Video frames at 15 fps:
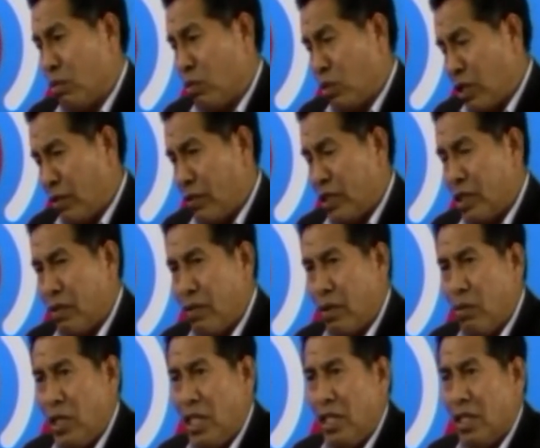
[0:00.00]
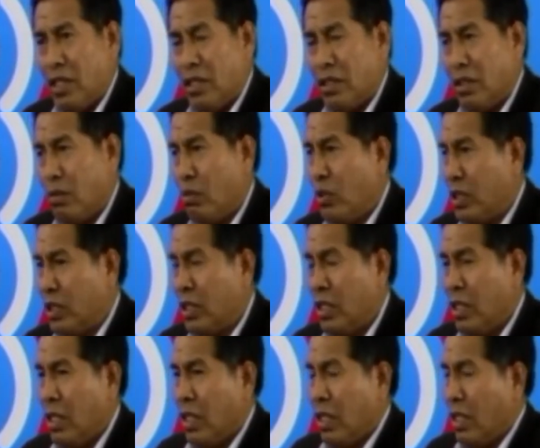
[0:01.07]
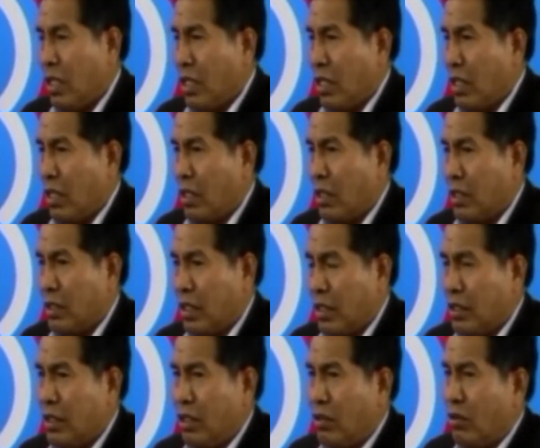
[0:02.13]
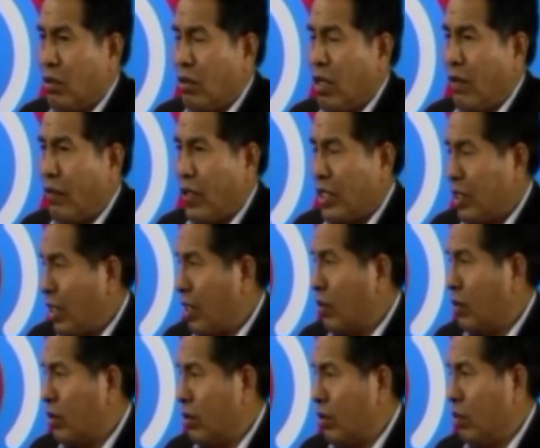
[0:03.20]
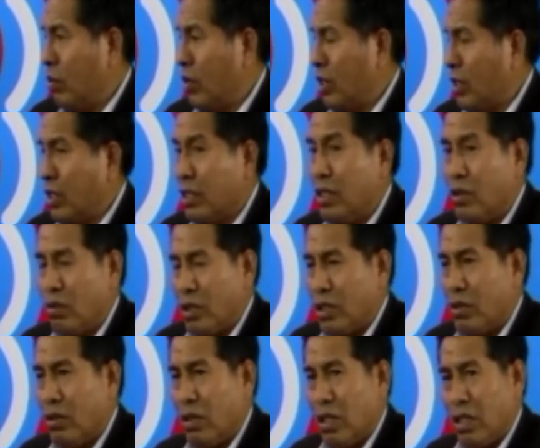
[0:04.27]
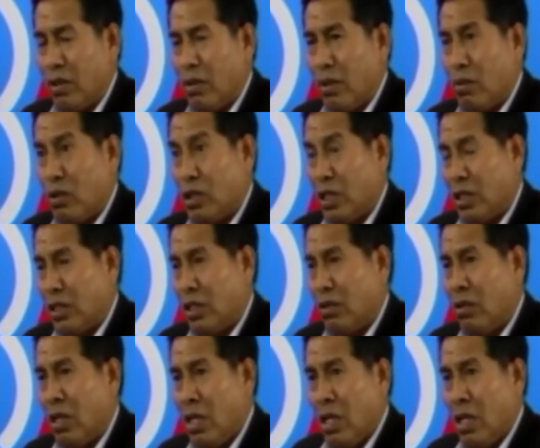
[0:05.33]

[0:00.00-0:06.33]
jefes de familia que están pues eh, están siendo afectados ¿no? por esta situación con la que vemos el río.